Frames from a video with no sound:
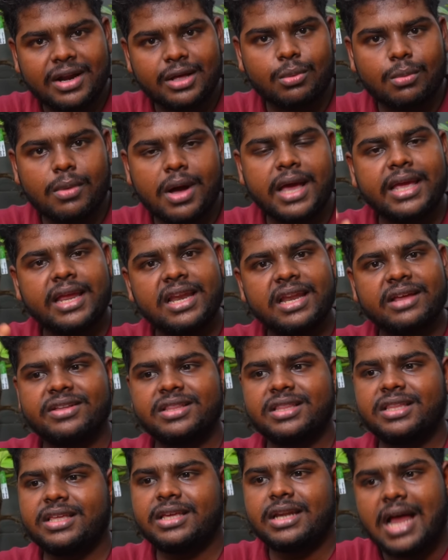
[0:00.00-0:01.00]
வளருமா இல்லை
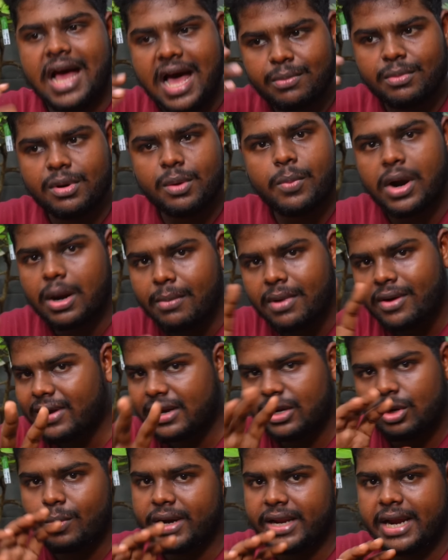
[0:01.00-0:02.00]
வந்து நார்மல் பழமாக
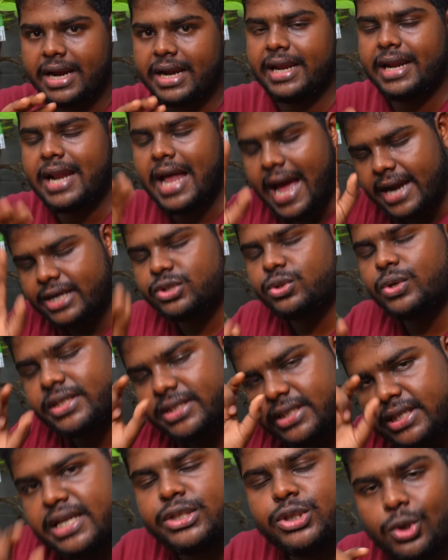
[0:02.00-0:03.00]
வளருமான்னு கேட்டிங்கன்னா ஆக்சுவலாக
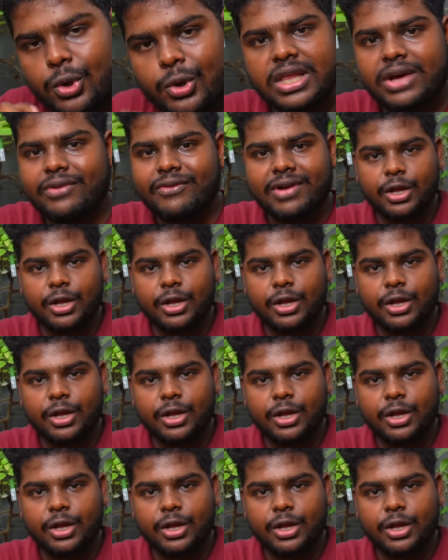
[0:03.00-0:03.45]
சின்ன ஒன்று தான்